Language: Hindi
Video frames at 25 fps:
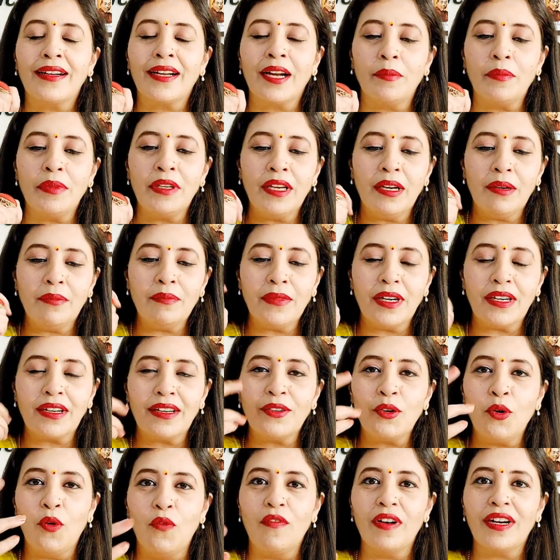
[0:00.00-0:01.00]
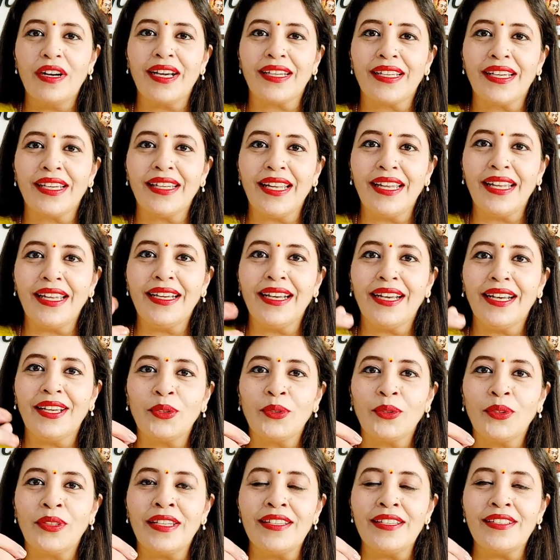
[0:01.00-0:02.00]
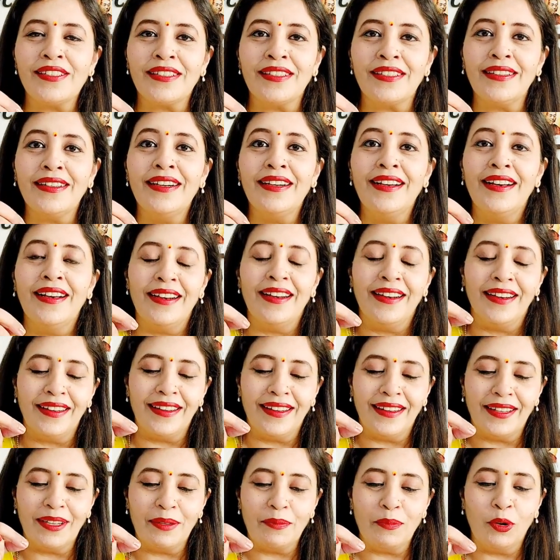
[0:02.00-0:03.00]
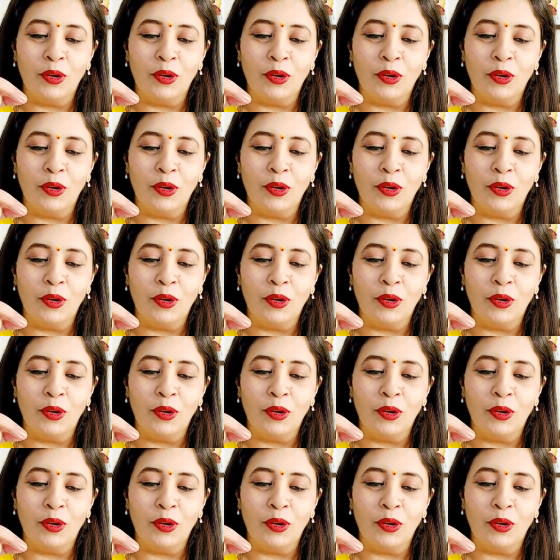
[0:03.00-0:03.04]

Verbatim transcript: कभी हम अगर होमवर्क करके नहीं गए तो टीचर आ,